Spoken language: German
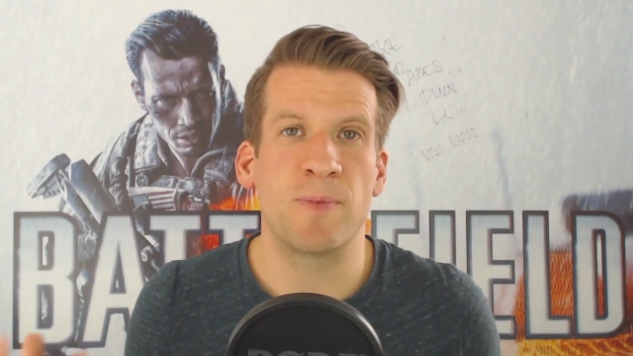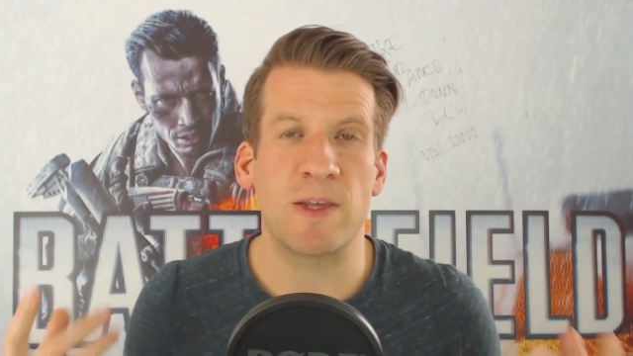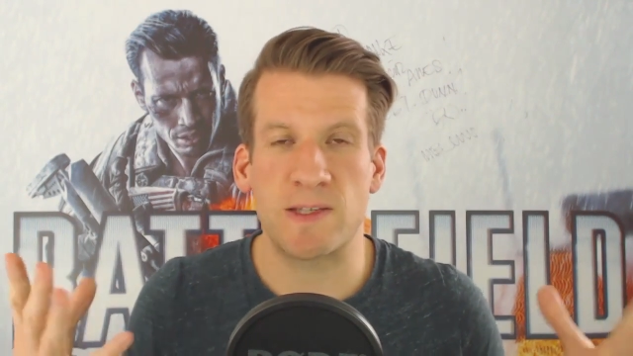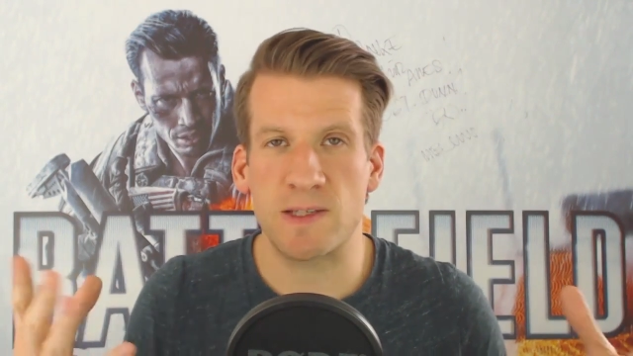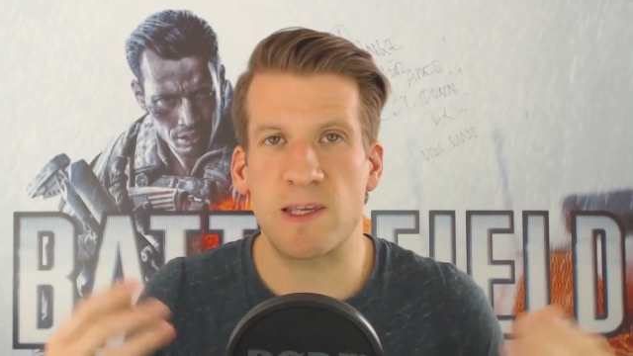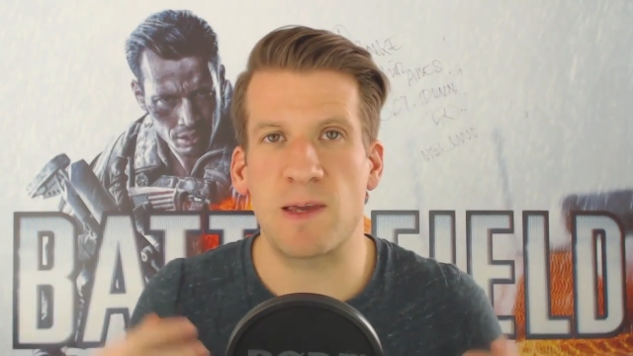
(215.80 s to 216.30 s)
dass
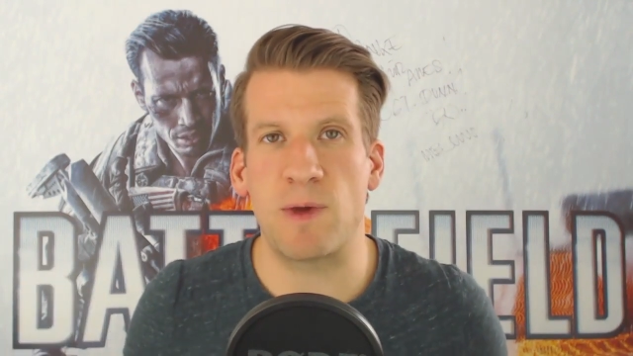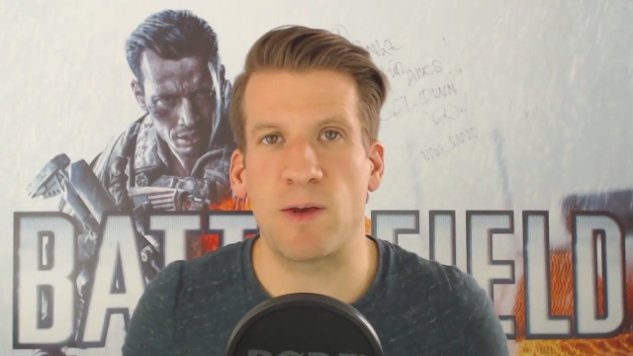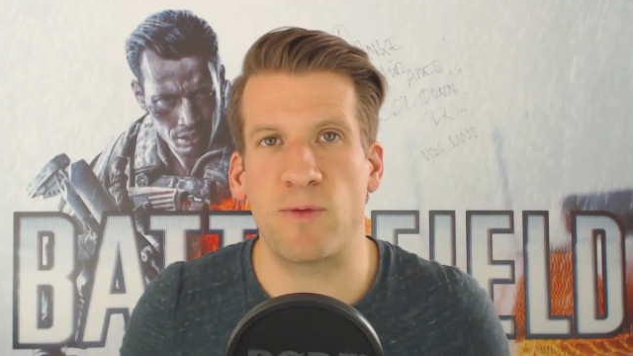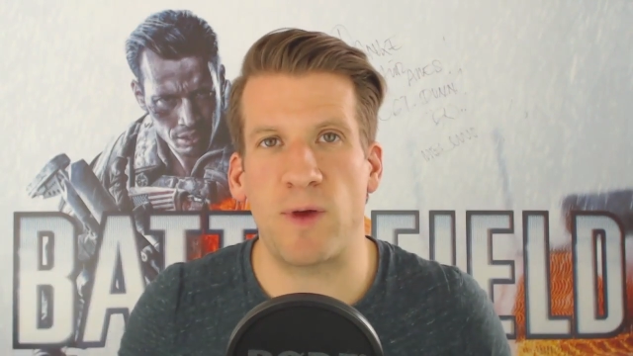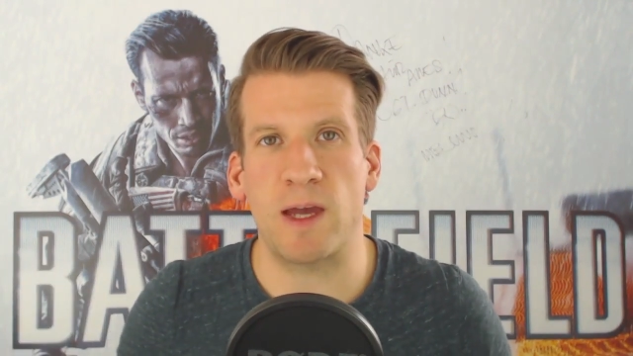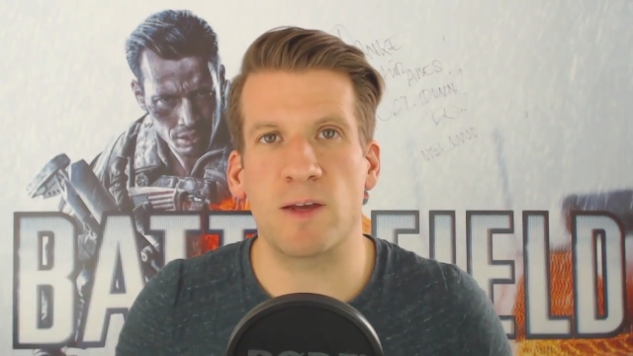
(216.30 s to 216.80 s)
das eben
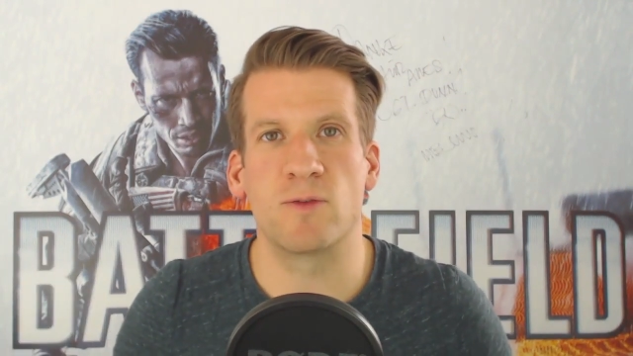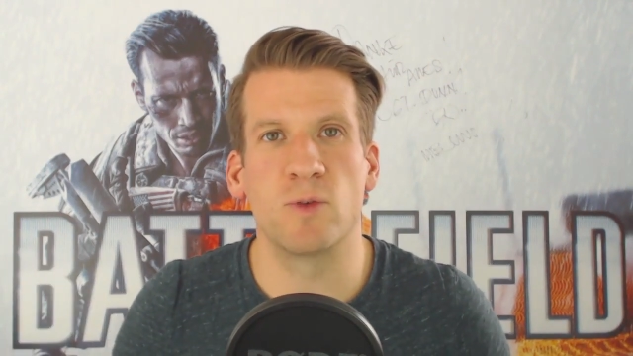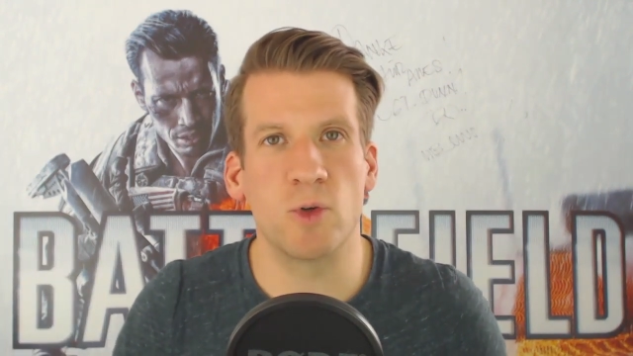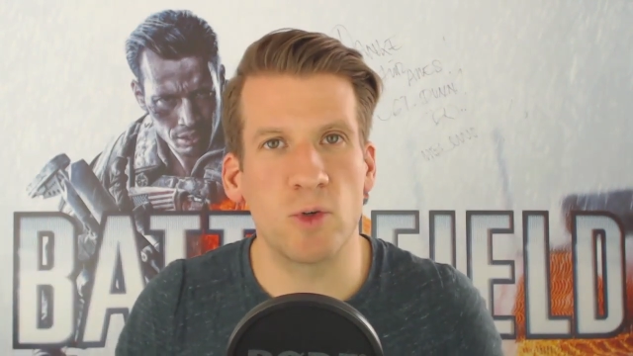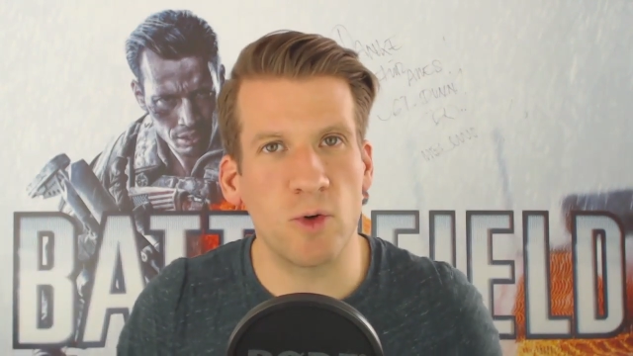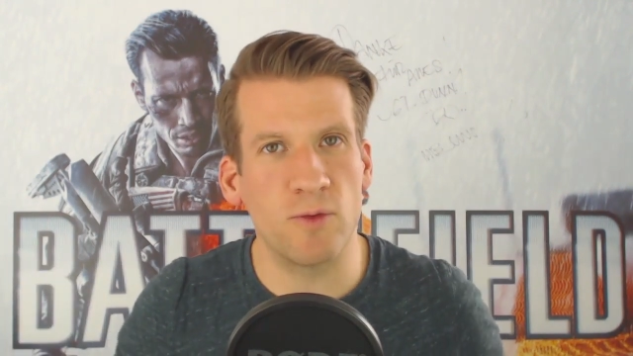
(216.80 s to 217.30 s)
entfernt
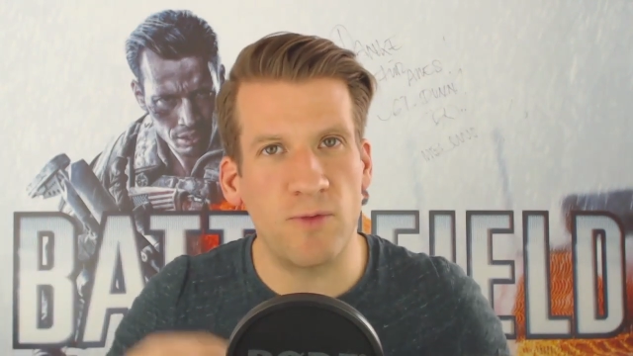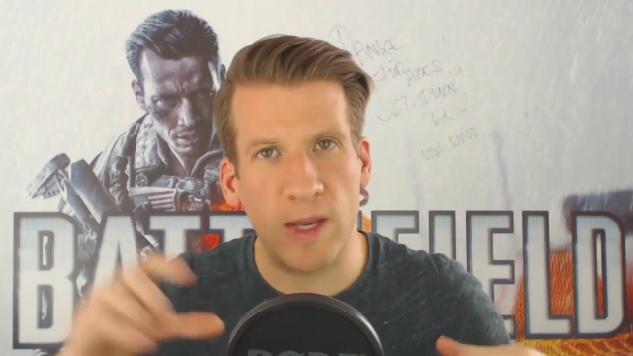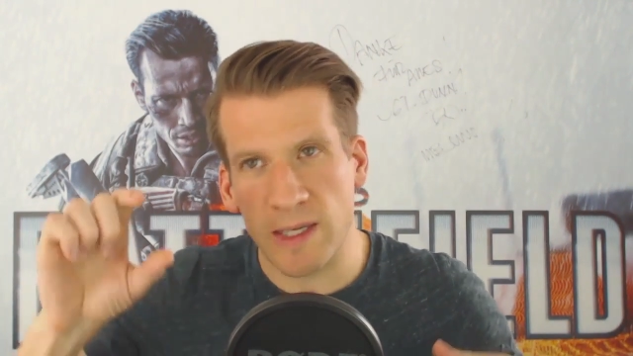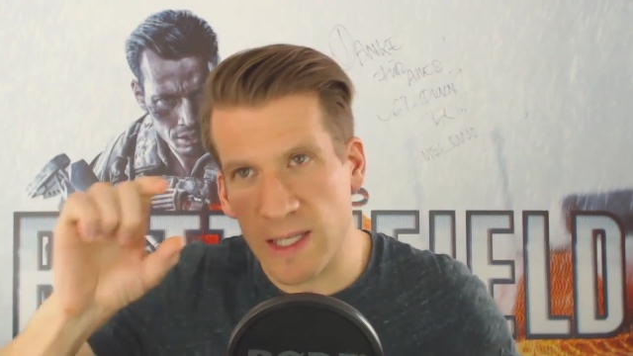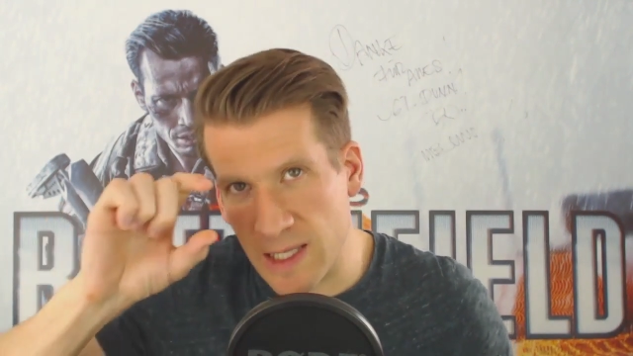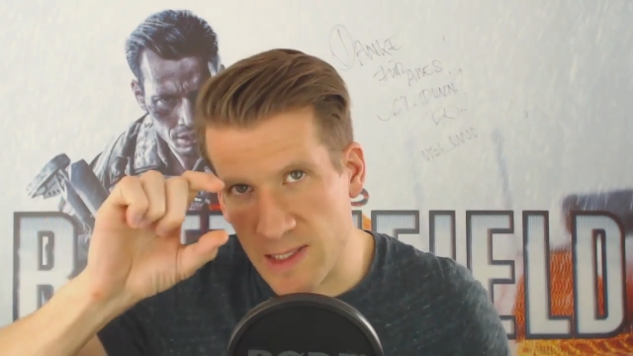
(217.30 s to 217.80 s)
wurde und
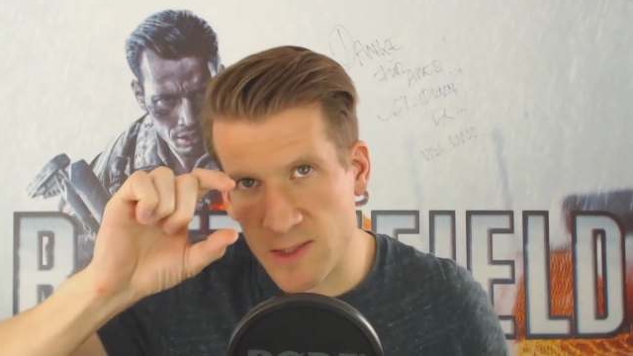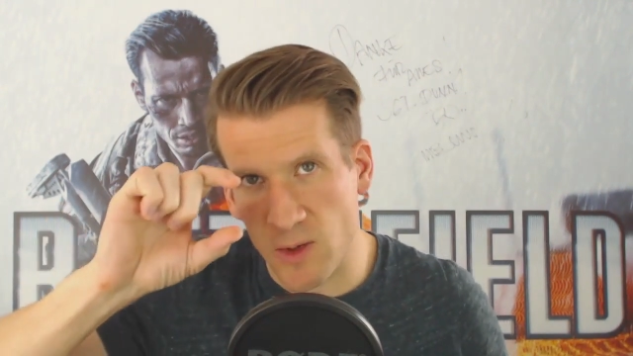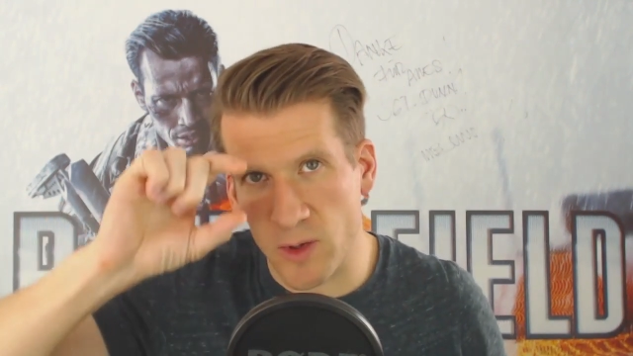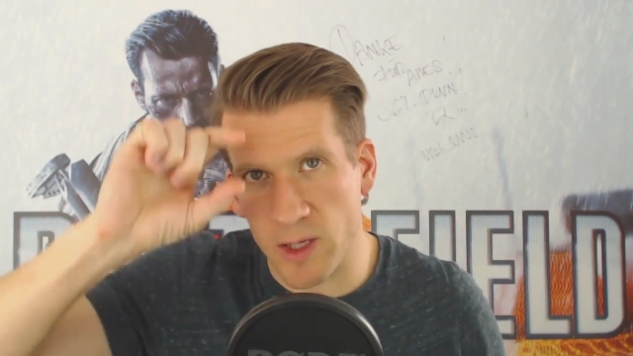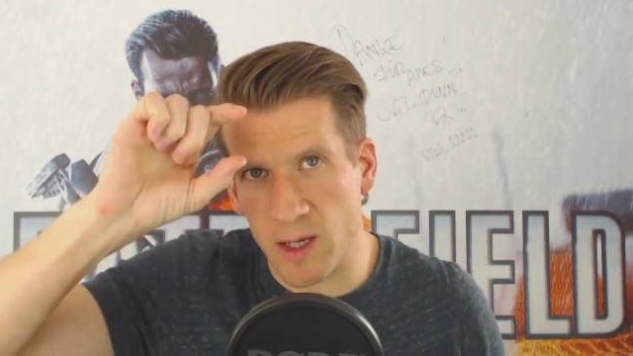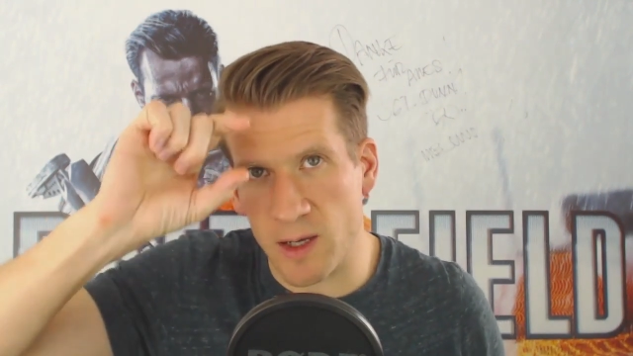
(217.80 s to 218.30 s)
wenn jetzt
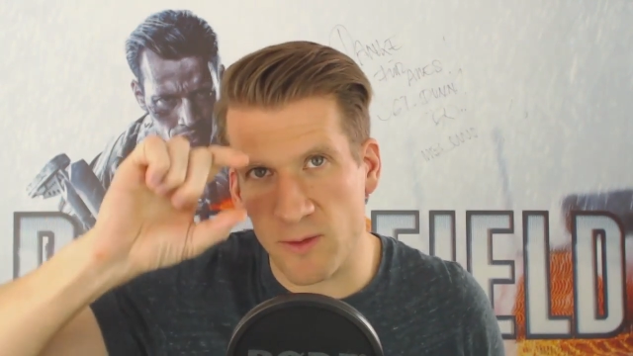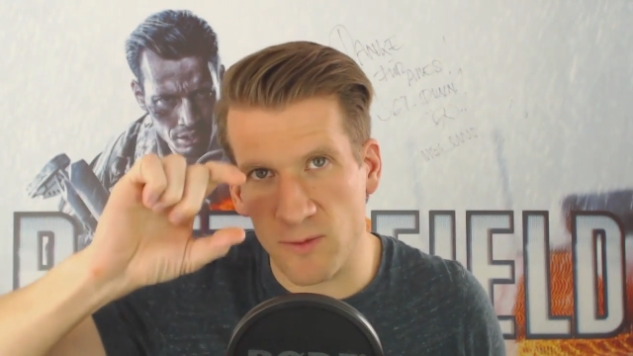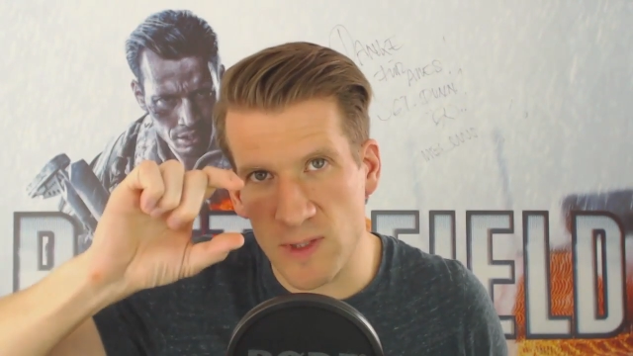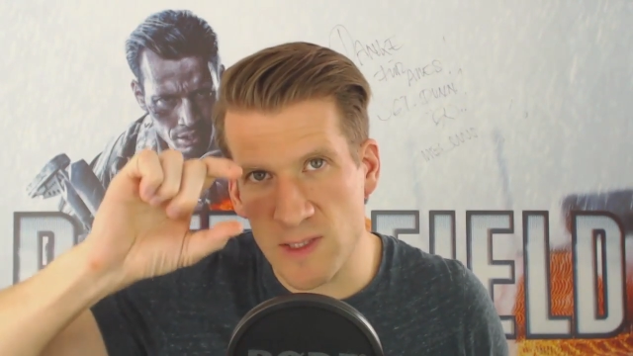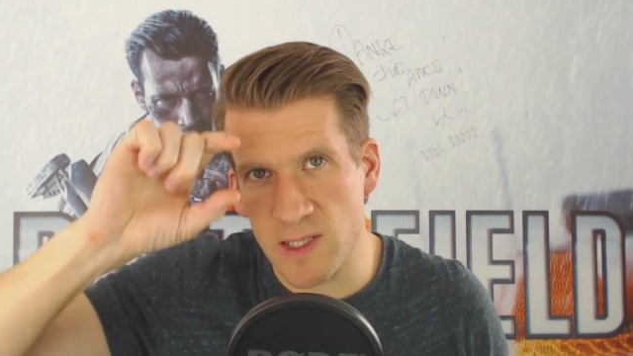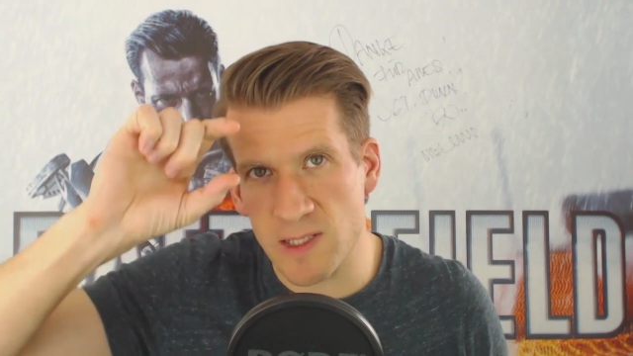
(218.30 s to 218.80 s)
euer
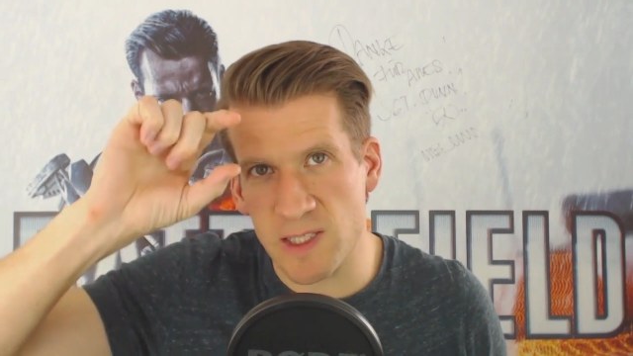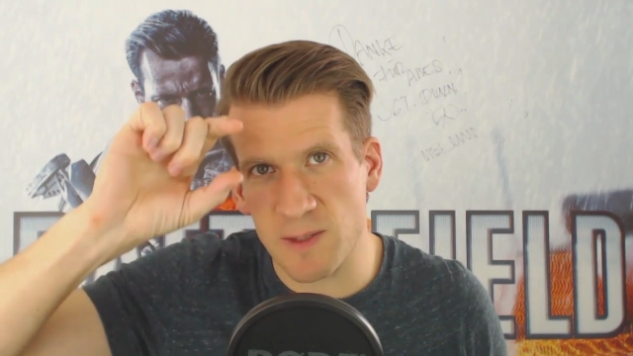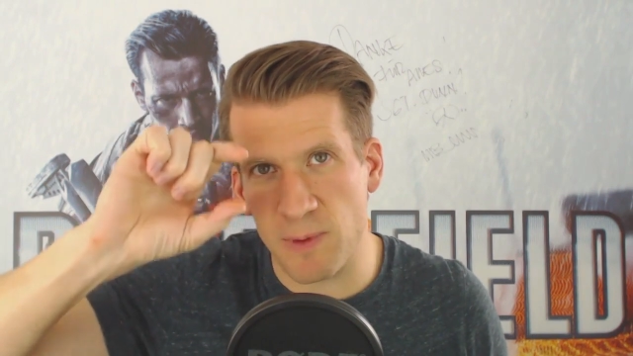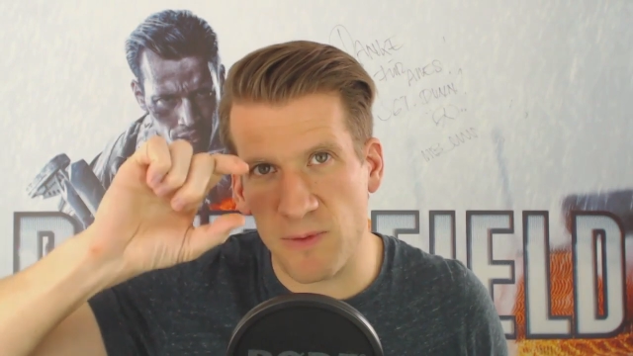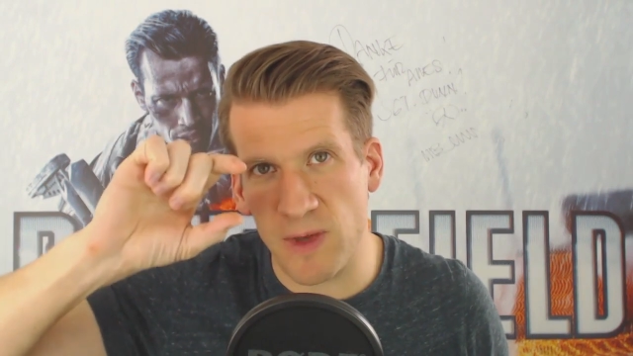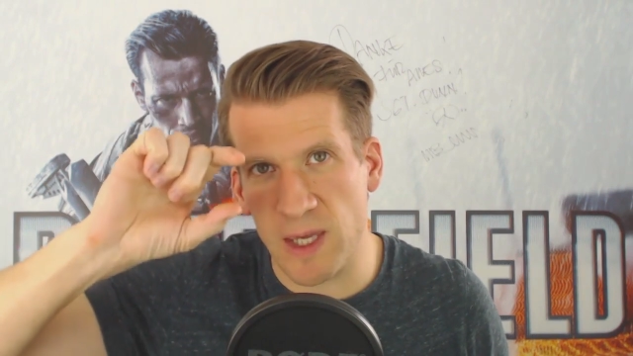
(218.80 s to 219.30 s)
Visier sich
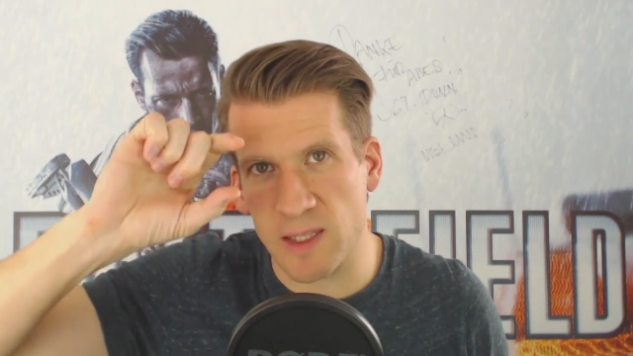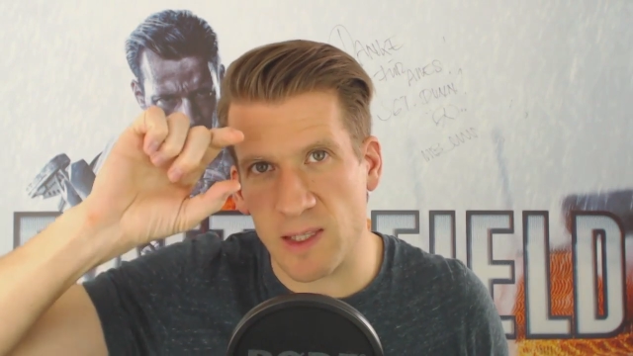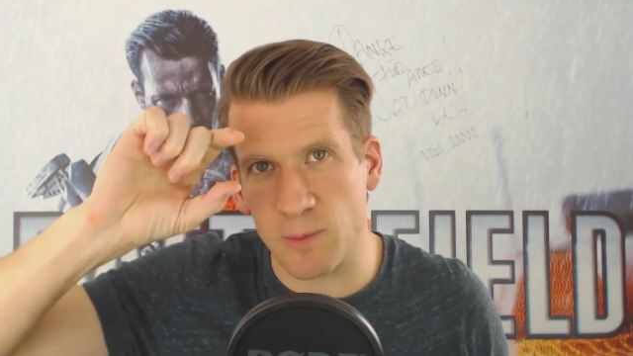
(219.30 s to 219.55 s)
bewegt,